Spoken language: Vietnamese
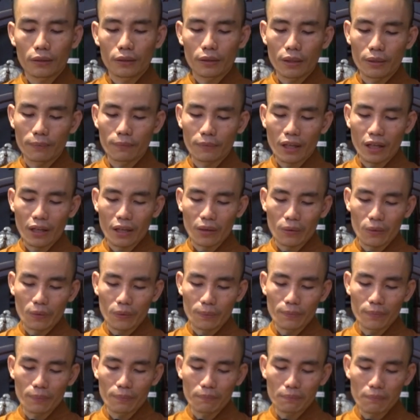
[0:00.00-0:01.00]
Tìm
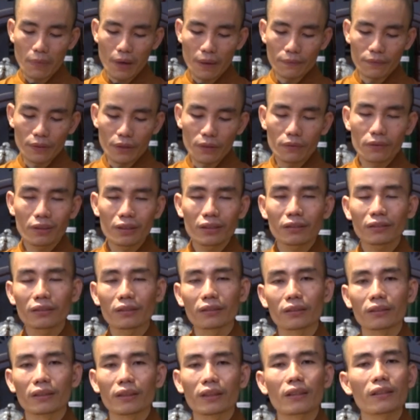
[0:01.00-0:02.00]
cầu, bám víu, nương
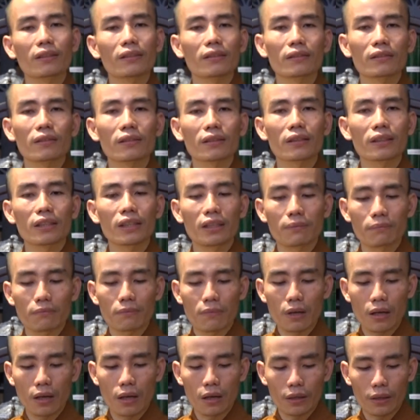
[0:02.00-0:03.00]
tựa. Khi
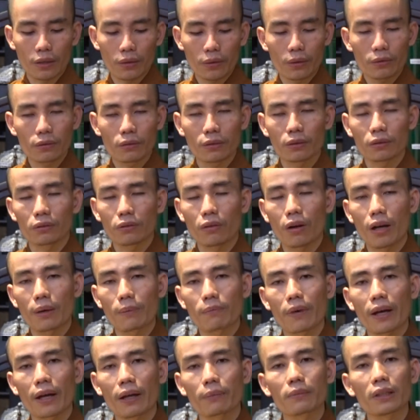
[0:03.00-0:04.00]
mà cái đối tượng thỏa
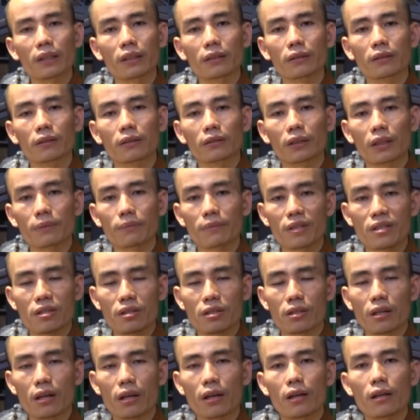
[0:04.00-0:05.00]
mãn mình thì mình
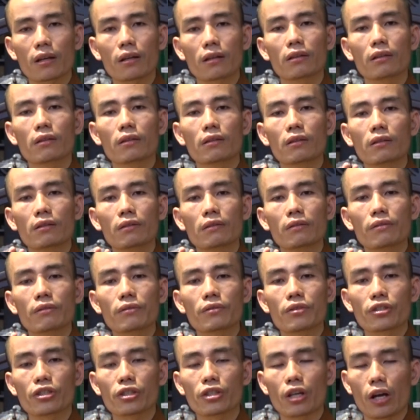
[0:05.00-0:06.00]
sẽ
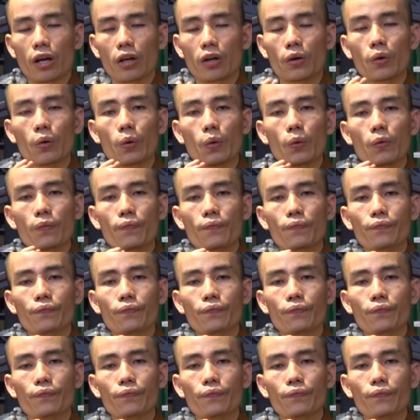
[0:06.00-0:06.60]
sở hữu,